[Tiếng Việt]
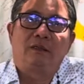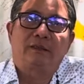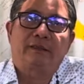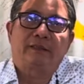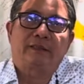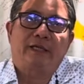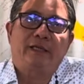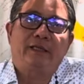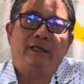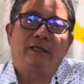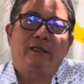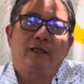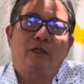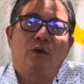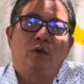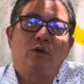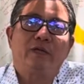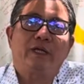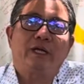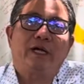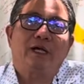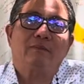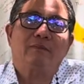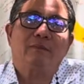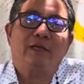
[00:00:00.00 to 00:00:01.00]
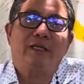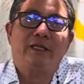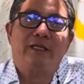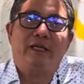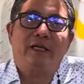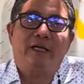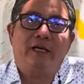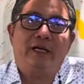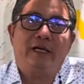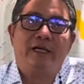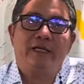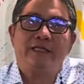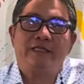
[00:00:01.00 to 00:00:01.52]
tại vì ngu dân mới
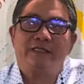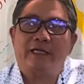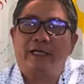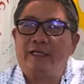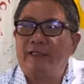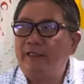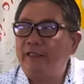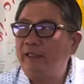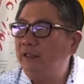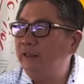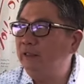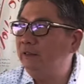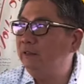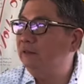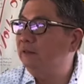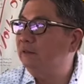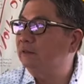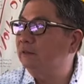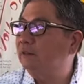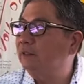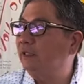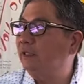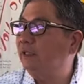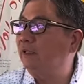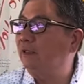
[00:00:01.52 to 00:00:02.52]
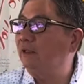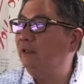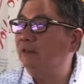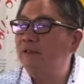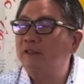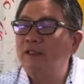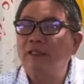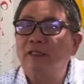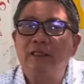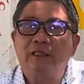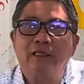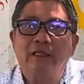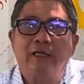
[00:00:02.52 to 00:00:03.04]
dễ sai khiến thì họ
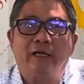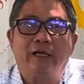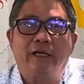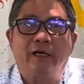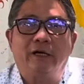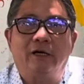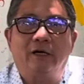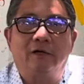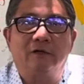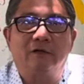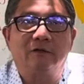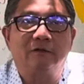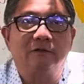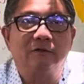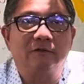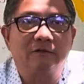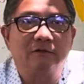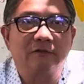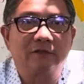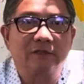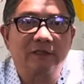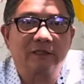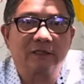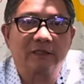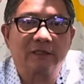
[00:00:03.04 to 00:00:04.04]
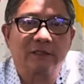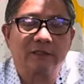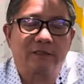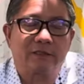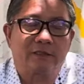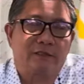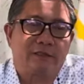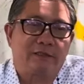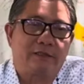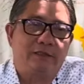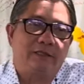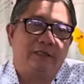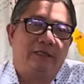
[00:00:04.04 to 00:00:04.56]
tính theo
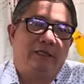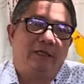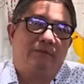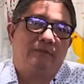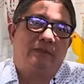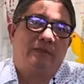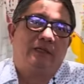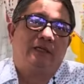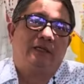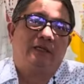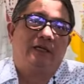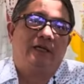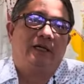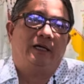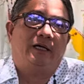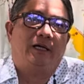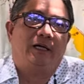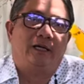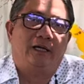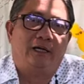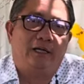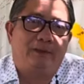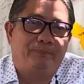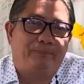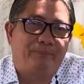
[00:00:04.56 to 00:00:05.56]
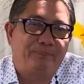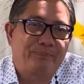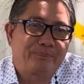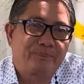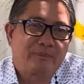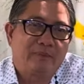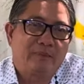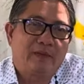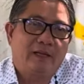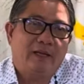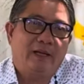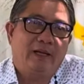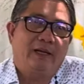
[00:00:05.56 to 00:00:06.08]
giống như uh,
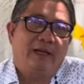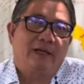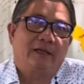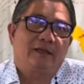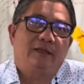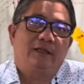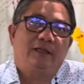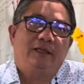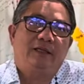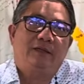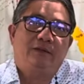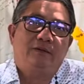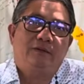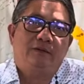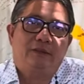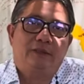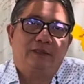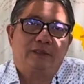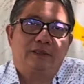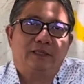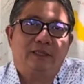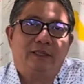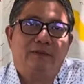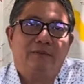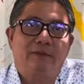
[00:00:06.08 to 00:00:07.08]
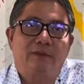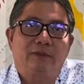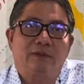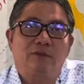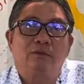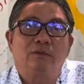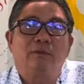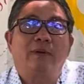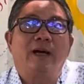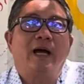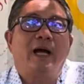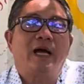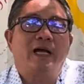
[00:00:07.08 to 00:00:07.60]
ai có đi du lịch ở bên
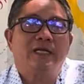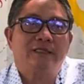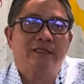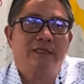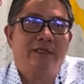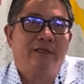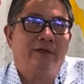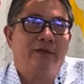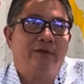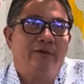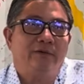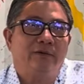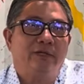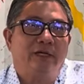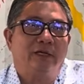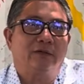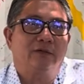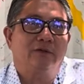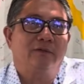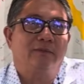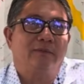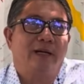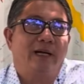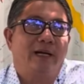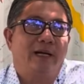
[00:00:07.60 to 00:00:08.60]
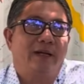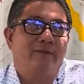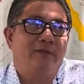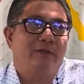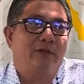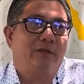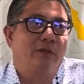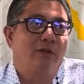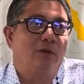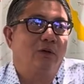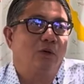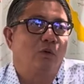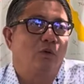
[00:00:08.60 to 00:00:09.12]
Cuba sẽ hiểu dân Cuba bây giờ
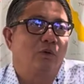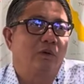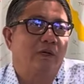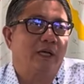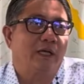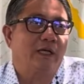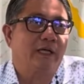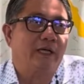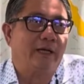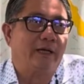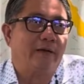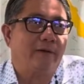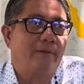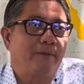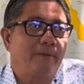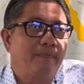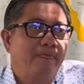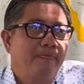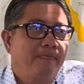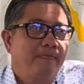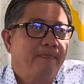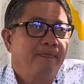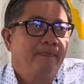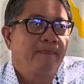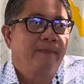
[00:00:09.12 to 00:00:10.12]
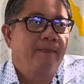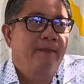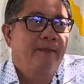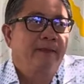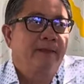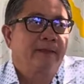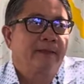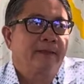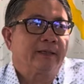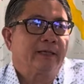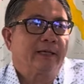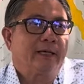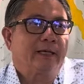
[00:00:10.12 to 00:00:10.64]
nó ngu cỡ nào
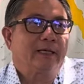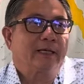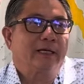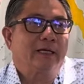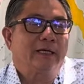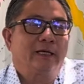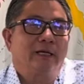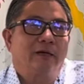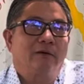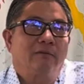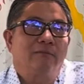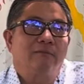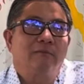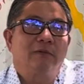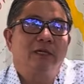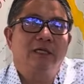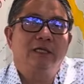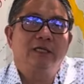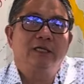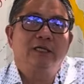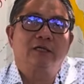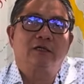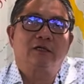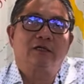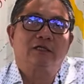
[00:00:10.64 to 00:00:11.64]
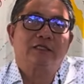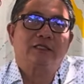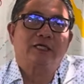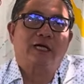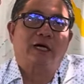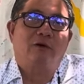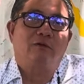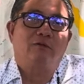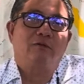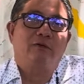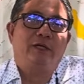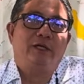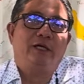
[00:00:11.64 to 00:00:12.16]
cái thằng đàn ông bự như con
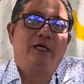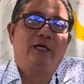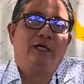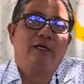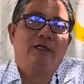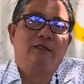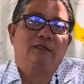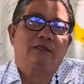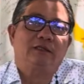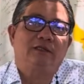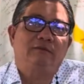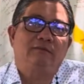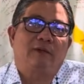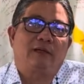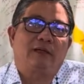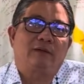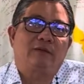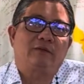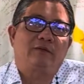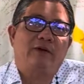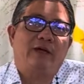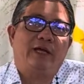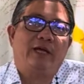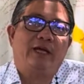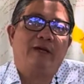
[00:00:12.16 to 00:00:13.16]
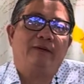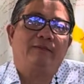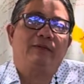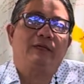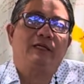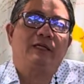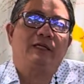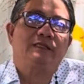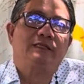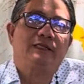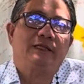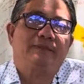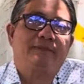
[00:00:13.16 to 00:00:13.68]
trâu vậy á tướng mạnh khỏe mà
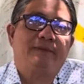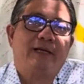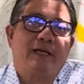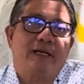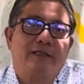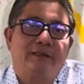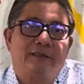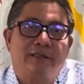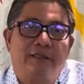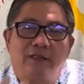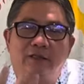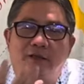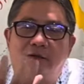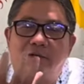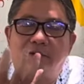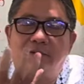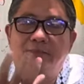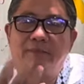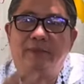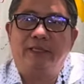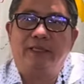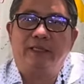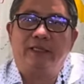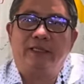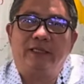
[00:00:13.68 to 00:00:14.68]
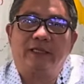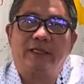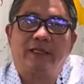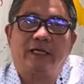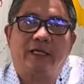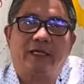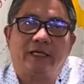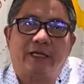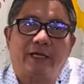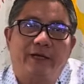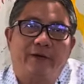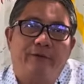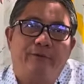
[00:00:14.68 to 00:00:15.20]
đứng sắp hàng trên đầu bánh mì với cây
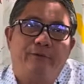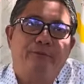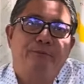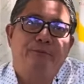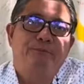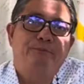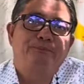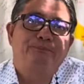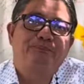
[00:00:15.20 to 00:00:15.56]
kẹo